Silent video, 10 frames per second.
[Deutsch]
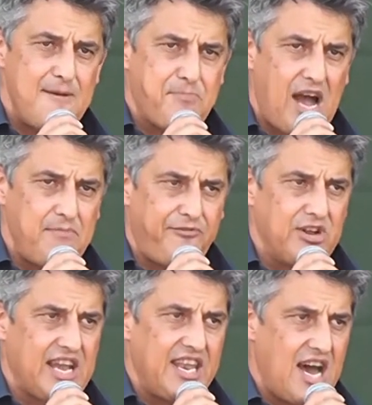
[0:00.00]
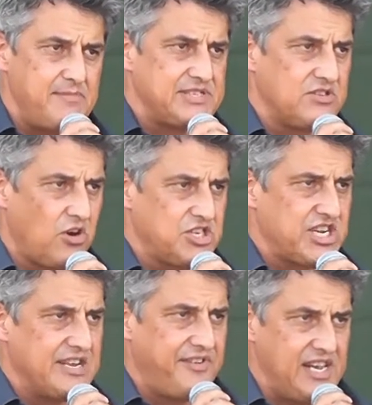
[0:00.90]
Abgabe von Cannabis in
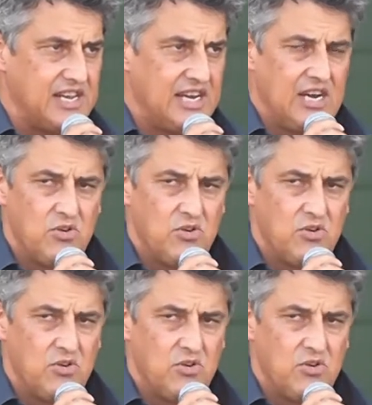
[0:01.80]
Deutschland will.